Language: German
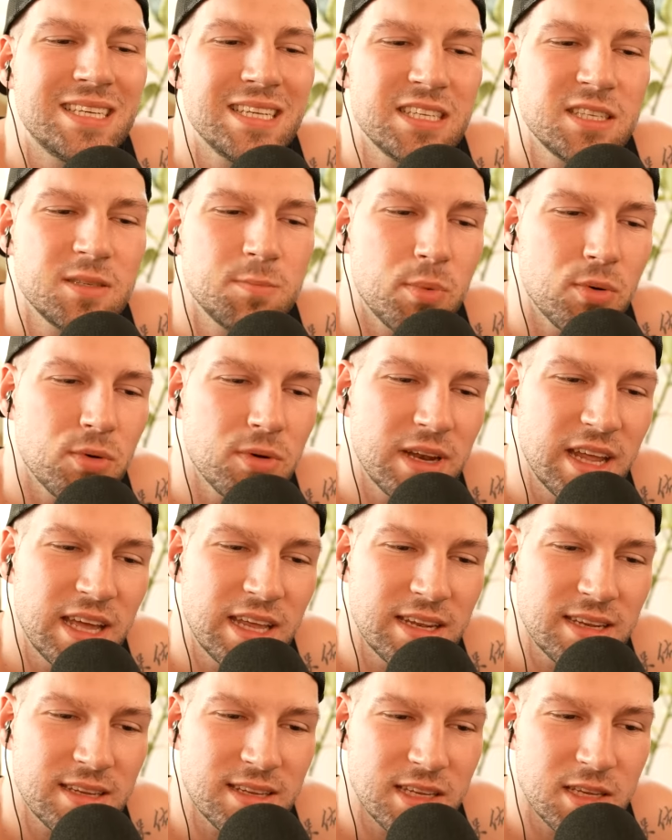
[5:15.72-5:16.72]

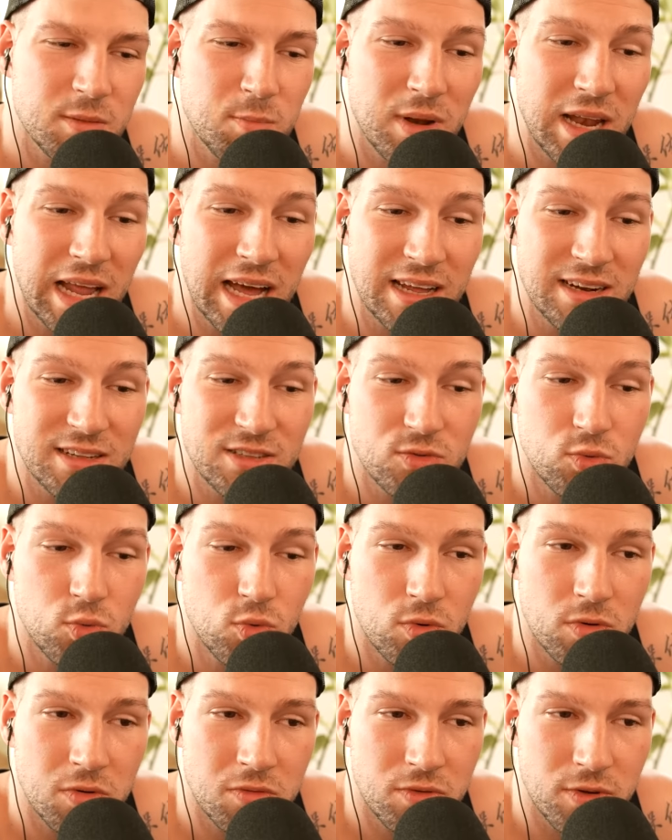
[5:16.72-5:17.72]
Disponent, ich plane
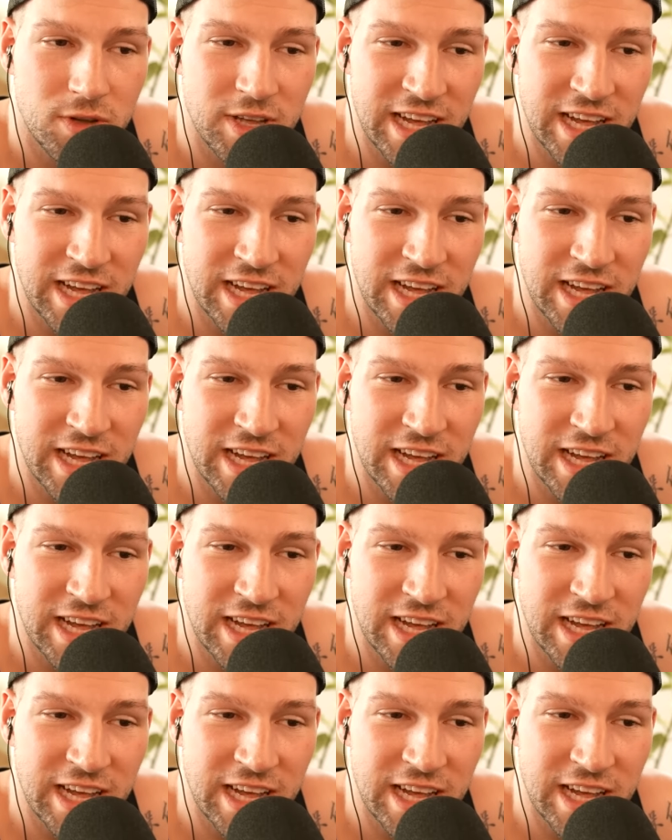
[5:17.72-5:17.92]
Touren für